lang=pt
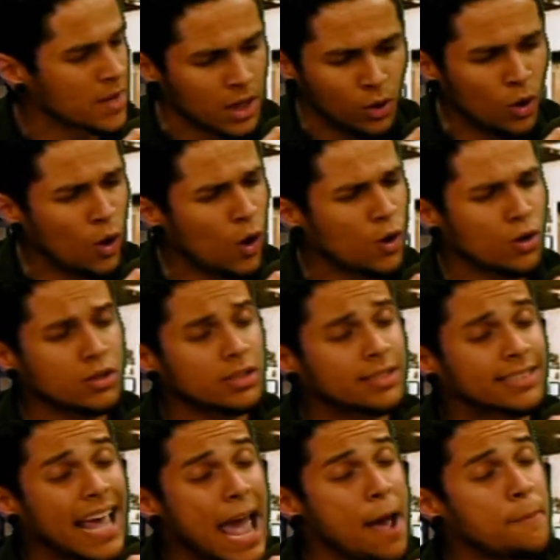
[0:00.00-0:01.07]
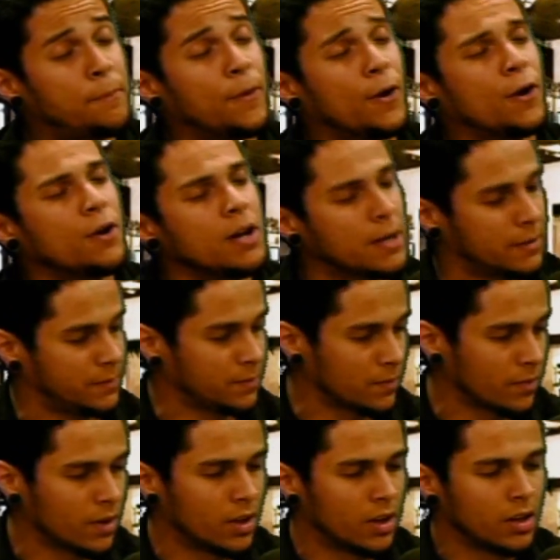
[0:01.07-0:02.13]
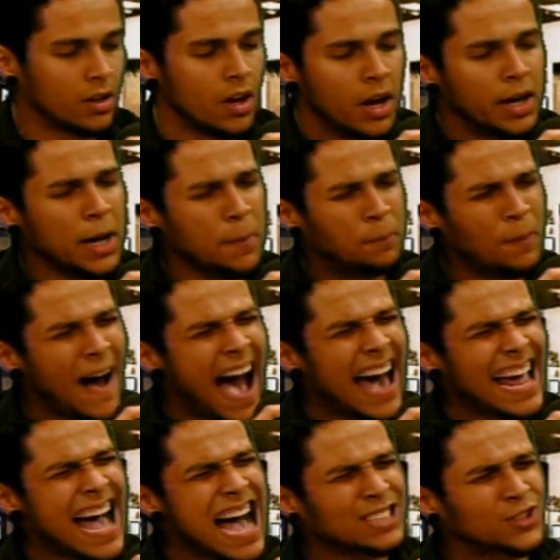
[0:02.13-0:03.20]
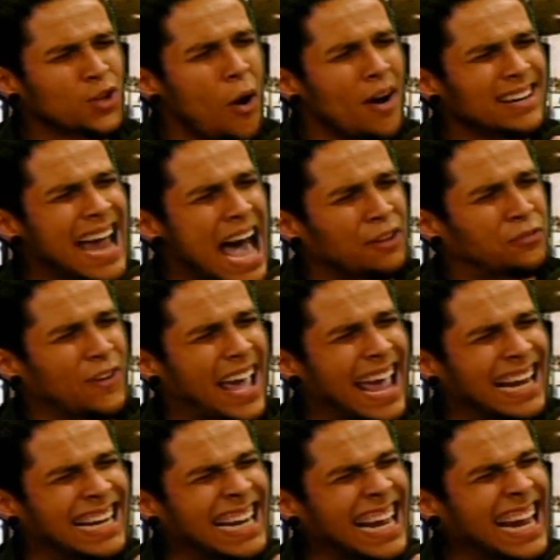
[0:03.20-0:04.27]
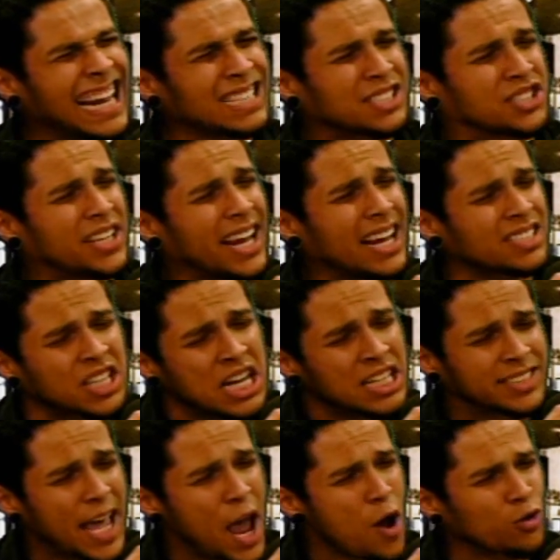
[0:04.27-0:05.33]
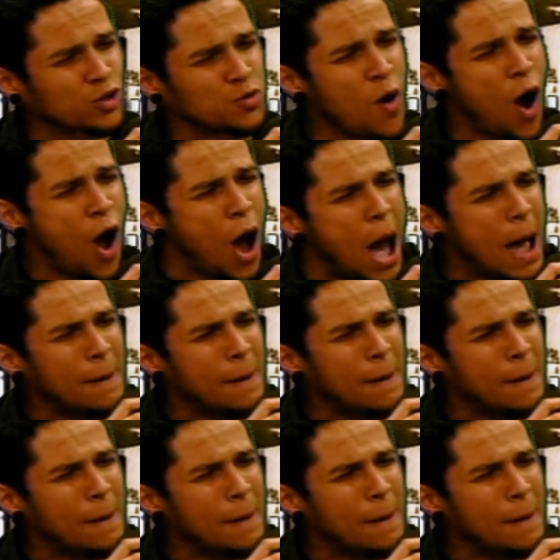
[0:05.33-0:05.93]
o tempo. E para tornar felizes teus momentos,